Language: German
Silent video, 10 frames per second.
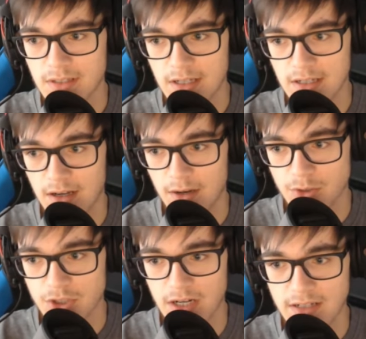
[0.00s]
Gegner
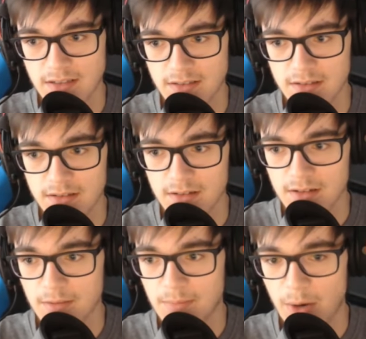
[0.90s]
ausschalten.
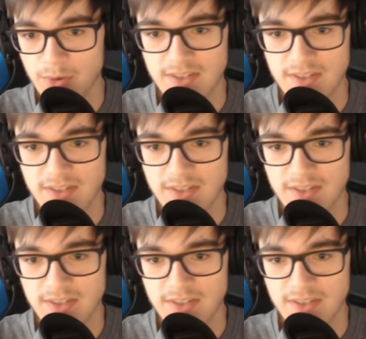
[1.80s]
Haut's.